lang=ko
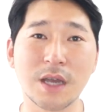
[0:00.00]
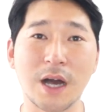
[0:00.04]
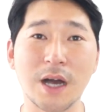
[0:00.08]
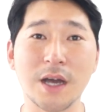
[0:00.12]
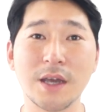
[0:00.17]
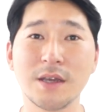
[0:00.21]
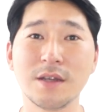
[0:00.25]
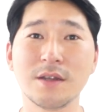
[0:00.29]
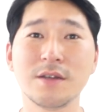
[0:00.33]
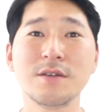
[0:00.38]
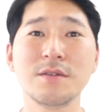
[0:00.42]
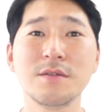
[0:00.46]

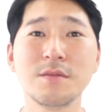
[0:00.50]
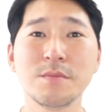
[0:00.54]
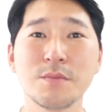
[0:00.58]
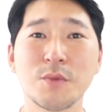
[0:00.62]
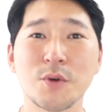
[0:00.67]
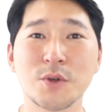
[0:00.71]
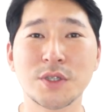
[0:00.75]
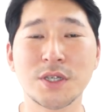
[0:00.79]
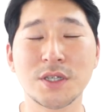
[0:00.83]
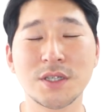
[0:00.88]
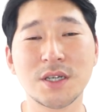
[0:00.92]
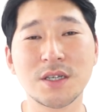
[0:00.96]

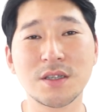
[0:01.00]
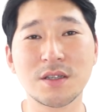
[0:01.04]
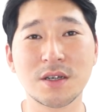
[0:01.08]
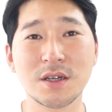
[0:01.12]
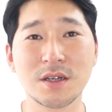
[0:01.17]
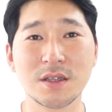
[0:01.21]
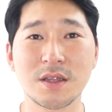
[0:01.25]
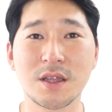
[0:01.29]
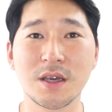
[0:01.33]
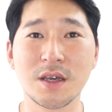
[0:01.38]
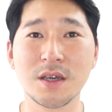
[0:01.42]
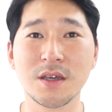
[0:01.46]
가위는뭐
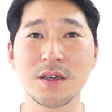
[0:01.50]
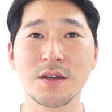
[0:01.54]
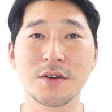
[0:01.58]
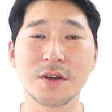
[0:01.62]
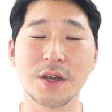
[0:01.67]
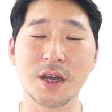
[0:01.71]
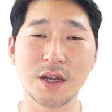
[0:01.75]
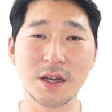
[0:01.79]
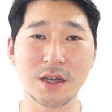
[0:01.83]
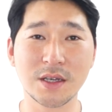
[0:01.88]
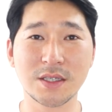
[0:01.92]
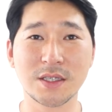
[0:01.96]
제자들한테 이렇게
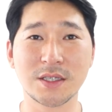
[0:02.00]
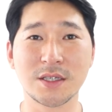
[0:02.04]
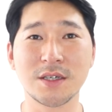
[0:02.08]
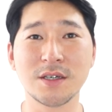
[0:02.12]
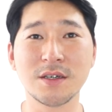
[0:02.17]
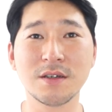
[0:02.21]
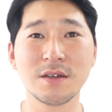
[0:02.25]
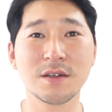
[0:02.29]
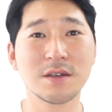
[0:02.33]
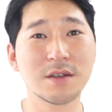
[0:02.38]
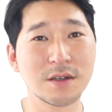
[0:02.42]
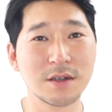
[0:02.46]

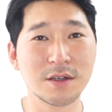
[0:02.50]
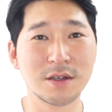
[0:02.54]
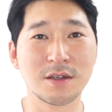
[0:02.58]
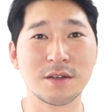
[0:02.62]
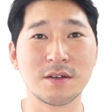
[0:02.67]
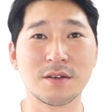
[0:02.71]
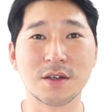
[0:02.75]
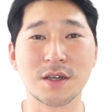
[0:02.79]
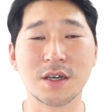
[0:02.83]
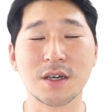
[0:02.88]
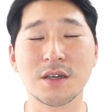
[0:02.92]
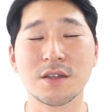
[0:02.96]
하나씩
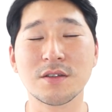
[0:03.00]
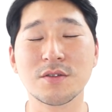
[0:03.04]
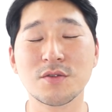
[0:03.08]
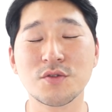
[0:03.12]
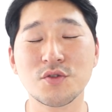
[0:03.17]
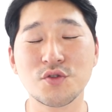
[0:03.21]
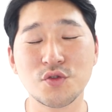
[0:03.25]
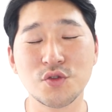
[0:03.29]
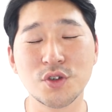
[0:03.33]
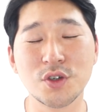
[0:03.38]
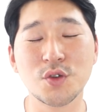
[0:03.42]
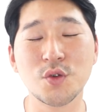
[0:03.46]
이렇게
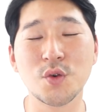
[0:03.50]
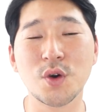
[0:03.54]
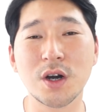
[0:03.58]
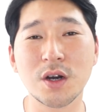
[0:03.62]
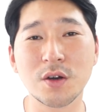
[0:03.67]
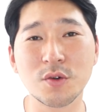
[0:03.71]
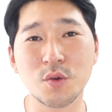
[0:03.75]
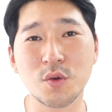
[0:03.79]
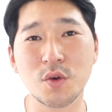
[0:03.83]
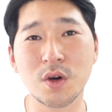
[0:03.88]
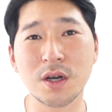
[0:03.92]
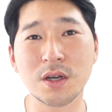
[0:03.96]
주기도
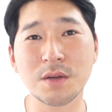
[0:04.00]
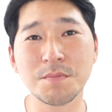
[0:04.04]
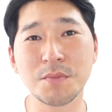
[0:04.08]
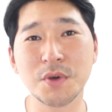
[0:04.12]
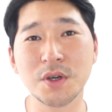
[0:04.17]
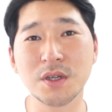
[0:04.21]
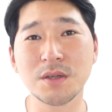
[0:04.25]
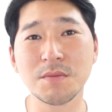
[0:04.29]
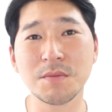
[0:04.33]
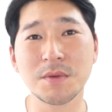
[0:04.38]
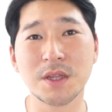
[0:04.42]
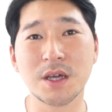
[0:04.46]
하고 하는
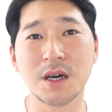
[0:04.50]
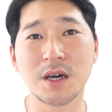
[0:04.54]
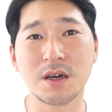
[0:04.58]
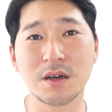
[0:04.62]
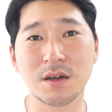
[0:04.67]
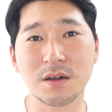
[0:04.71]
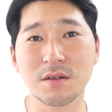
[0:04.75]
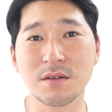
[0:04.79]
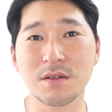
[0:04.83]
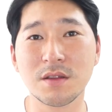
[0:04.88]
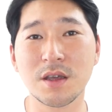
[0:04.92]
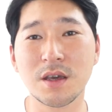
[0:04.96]

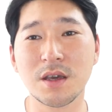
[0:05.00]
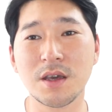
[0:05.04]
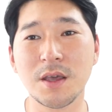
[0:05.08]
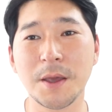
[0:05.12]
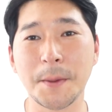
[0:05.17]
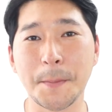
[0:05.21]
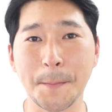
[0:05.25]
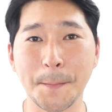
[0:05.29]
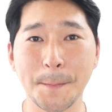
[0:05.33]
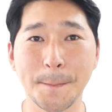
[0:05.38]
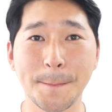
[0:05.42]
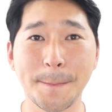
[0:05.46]
편입니다.
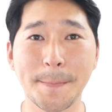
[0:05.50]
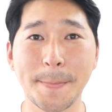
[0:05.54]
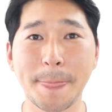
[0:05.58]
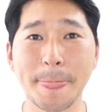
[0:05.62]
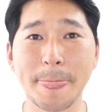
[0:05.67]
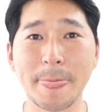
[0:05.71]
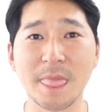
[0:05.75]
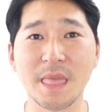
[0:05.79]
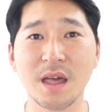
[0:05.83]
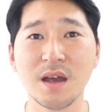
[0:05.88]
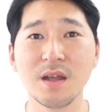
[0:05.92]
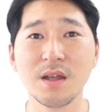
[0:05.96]
근데
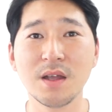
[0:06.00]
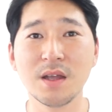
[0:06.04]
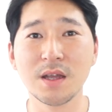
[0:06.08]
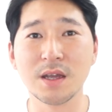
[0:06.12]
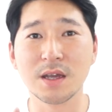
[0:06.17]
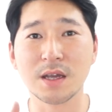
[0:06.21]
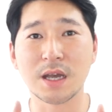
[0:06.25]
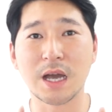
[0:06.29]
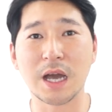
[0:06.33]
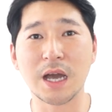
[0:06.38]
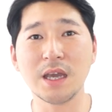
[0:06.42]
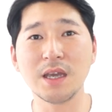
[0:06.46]

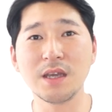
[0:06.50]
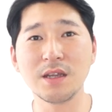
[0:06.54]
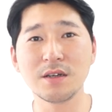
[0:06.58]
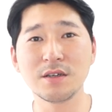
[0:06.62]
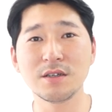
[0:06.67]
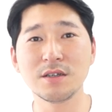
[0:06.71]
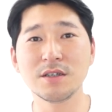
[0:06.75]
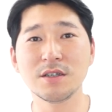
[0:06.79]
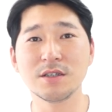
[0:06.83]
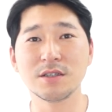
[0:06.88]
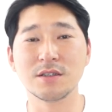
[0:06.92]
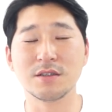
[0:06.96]

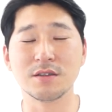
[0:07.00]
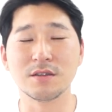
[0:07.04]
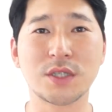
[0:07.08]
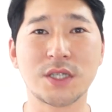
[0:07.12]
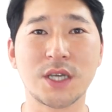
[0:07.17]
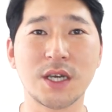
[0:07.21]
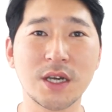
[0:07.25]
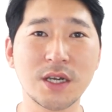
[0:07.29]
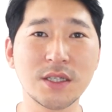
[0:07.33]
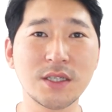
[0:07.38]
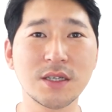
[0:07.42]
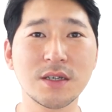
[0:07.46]
가위는
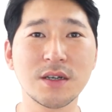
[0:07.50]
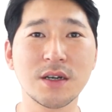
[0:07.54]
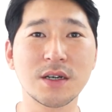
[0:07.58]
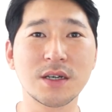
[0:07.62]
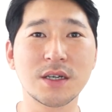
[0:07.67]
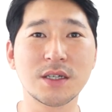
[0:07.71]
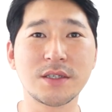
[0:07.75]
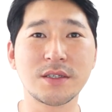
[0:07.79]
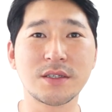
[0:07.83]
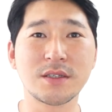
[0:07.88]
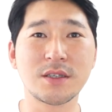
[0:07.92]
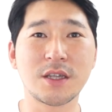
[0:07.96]
제가
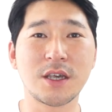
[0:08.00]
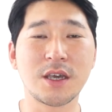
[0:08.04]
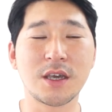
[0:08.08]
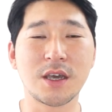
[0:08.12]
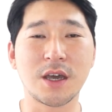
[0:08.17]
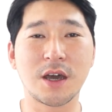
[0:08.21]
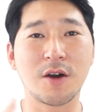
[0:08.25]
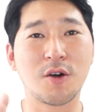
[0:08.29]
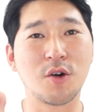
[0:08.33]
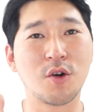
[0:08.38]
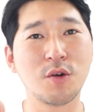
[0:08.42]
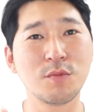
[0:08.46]
생각했을
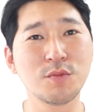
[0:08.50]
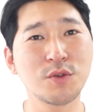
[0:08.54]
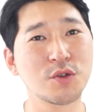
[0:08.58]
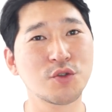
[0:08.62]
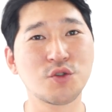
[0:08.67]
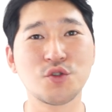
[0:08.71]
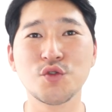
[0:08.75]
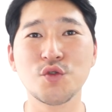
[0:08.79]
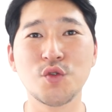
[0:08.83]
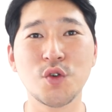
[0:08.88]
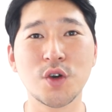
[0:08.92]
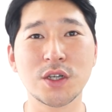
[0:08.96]
때 엄청
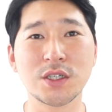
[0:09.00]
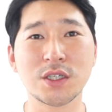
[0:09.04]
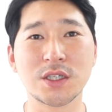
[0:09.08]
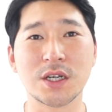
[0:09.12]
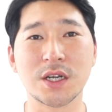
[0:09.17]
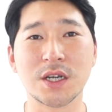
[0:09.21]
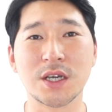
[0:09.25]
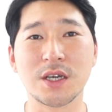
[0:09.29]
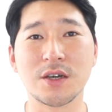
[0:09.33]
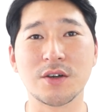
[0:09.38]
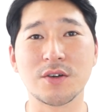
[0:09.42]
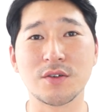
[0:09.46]
중요하진
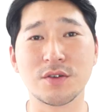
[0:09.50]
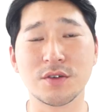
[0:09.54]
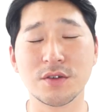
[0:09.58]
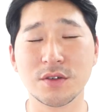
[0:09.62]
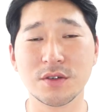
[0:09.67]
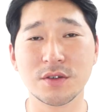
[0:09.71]
않아요.